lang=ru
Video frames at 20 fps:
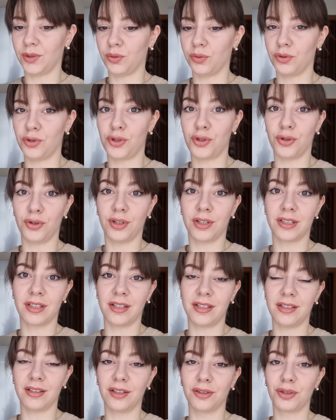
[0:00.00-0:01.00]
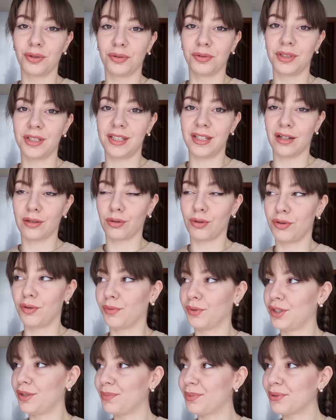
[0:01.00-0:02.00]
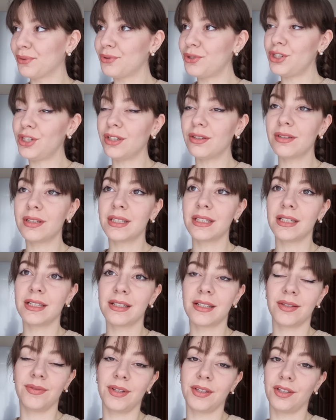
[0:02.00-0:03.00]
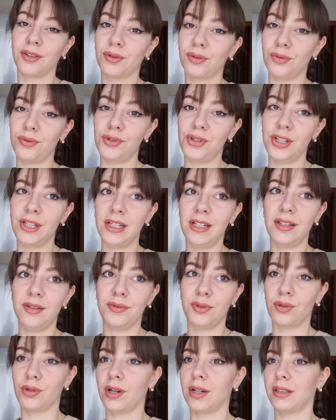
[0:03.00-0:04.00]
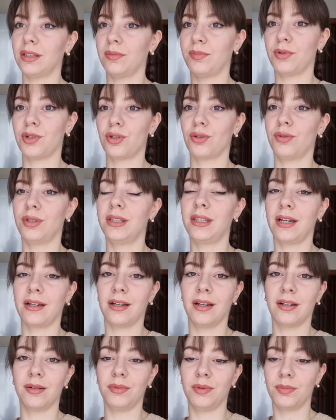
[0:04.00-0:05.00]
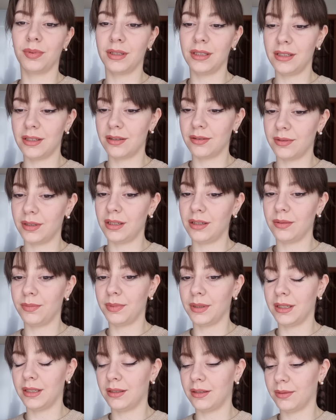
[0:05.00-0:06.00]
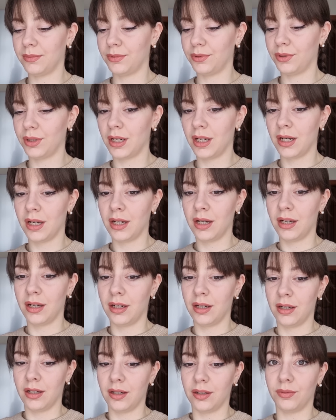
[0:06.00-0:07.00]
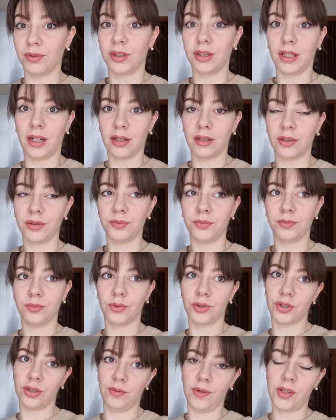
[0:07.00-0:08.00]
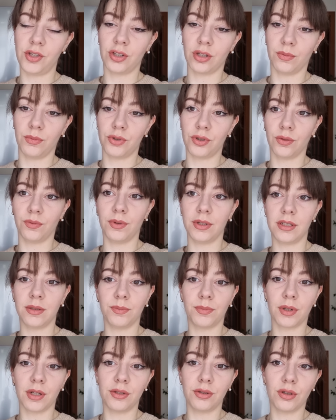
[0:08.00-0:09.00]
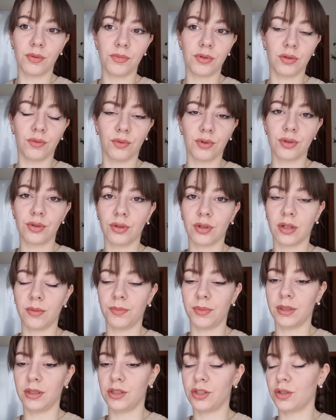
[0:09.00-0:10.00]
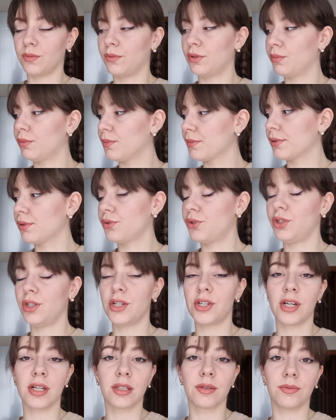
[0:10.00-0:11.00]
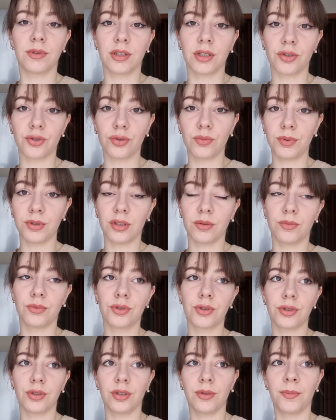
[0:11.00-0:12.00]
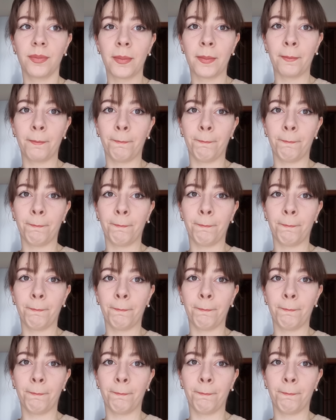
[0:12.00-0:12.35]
он еще и, кстати, готовил десерт, у него не получился, свет отключили, все как-то пошло не так, как мы планировали, поэтому вот так. Может, вечером еще выйдем, пройдемся, воздухом подышим. В любом случае, я сейчас выхожу, потому что